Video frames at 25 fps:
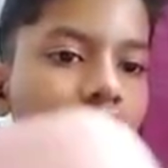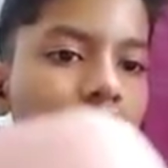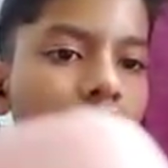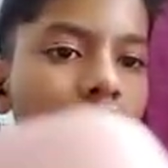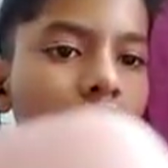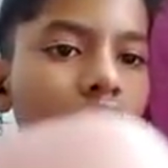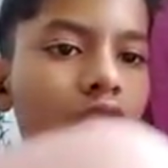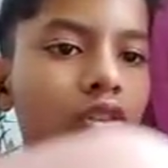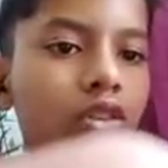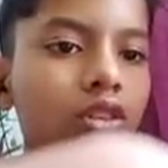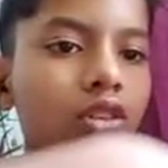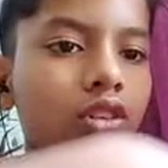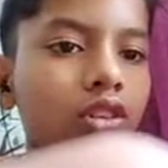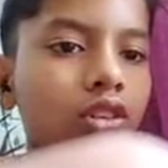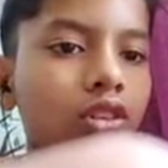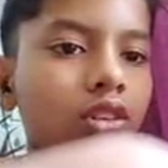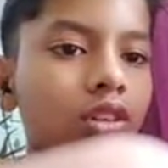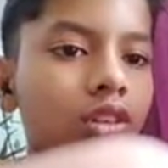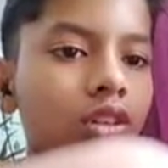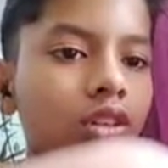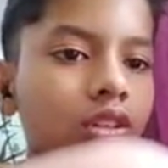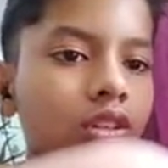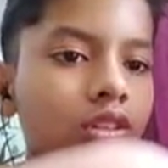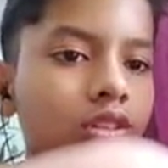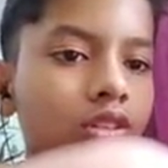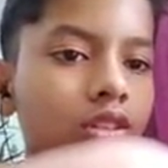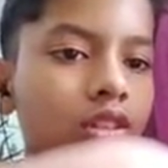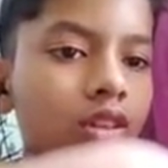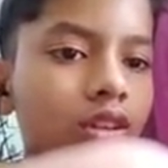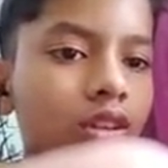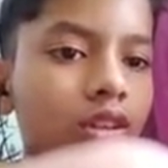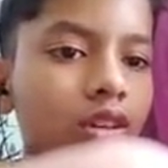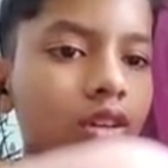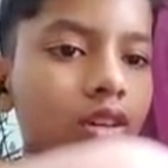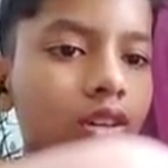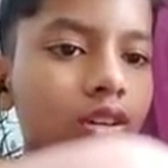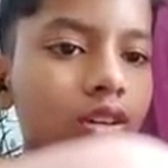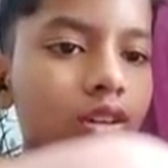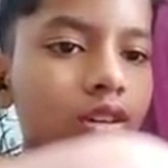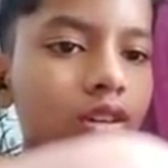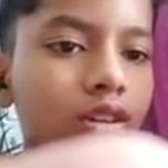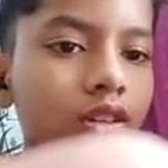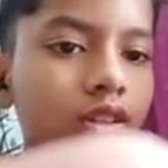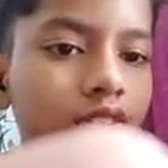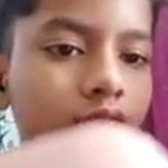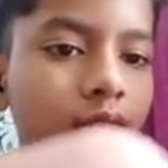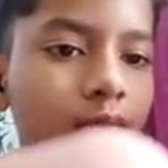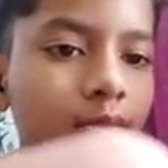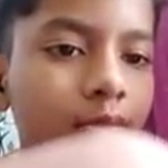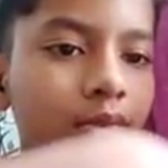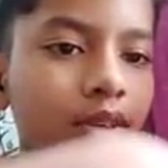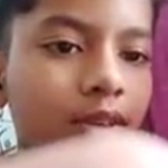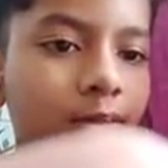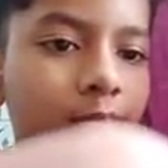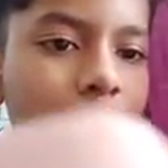और एक सेकेंड ये मैंने